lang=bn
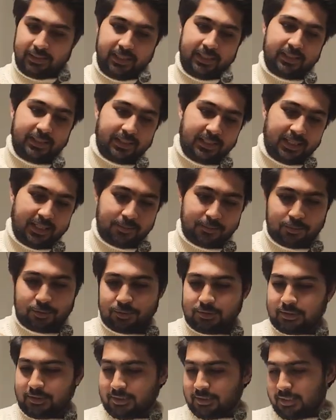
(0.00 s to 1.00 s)
এটার নাম
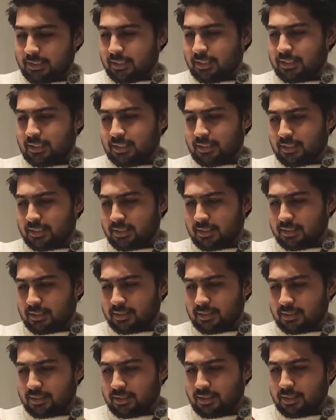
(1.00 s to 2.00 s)
হচ্ছে
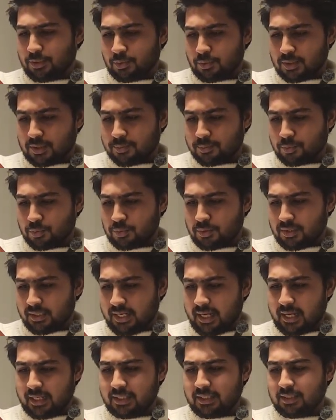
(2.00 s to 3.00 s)
ইয়োগা বুক
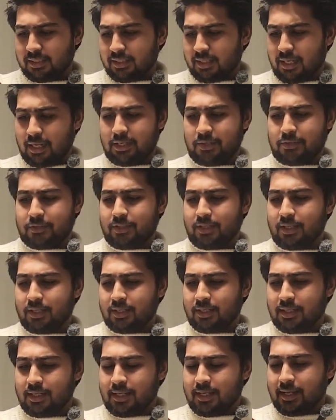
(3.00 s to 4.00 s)
নাইন আলট্রা
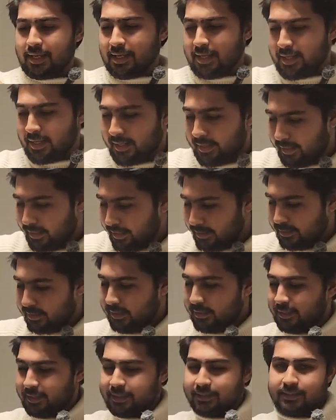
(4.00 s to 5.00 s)
অ্যান্ড এই যে
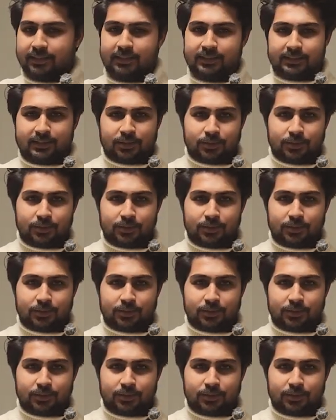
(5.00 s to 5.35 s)
এই জিনিসটা